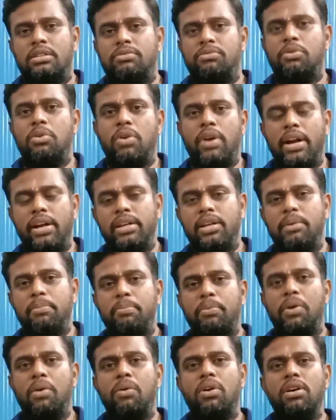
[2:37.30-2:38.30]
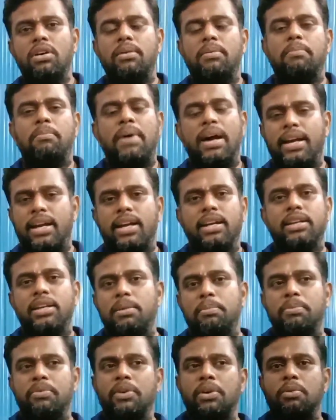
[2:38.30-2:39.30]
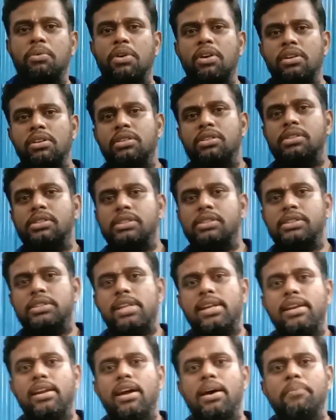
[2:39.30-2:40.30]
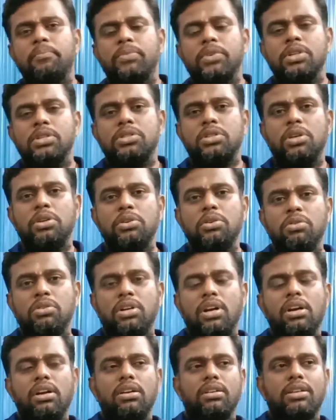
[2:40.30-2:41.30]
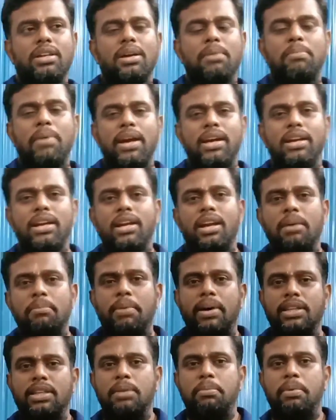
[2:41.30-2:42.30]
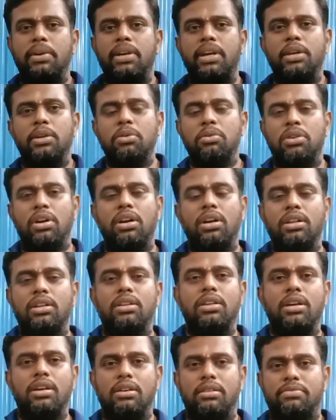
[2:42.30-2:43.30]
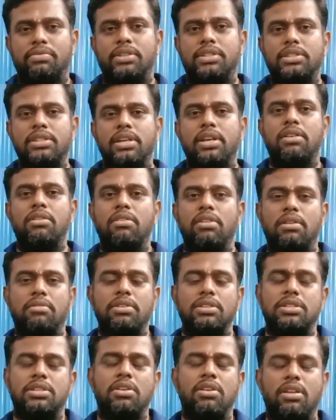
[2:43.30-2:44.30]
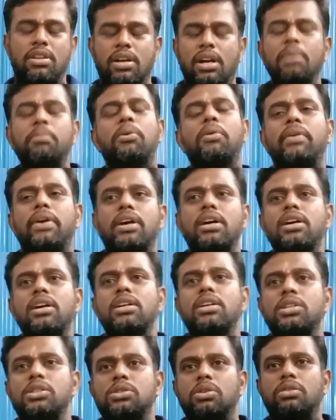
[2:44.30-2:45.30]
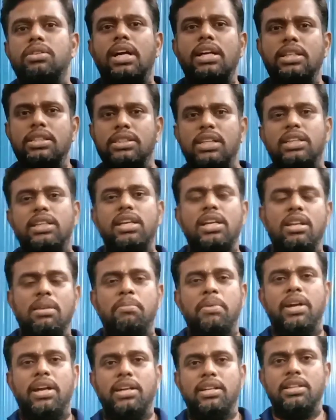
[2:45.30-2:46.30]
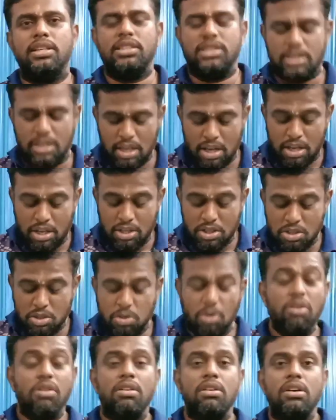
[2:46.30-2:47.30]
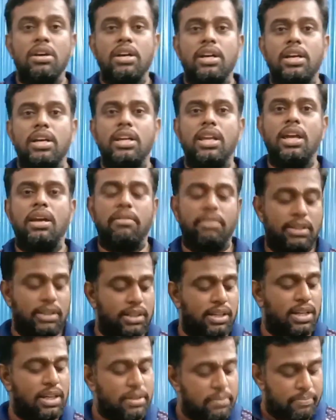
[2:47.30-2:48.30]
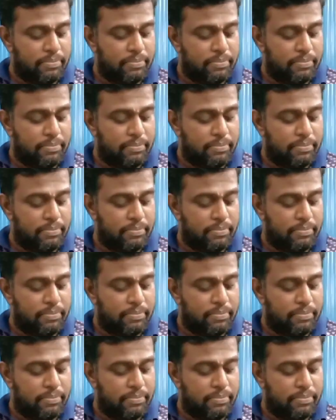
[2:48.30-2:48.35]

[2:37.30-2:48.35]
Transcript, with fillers: ஃபோர் ஹேண்ட் கிரிப் போவோம் பேக் ஹேண்ட் கிரிப் வருவோம் சரிங்களா ஸோ நியூட்ரல் நீங்கள் பைக்லாம் பார்த்துருப்பீங்க நியூட்ரல்லேருந்து தான் ஃபஸ்ட் கீரோ ரிவர்ஸ் கீரோ எதனால் போவீங்க ஸோ தட் இஸ் த தியரி பிஹைண்ட் திஸ் ஸோ இன்றைக்கி வந்து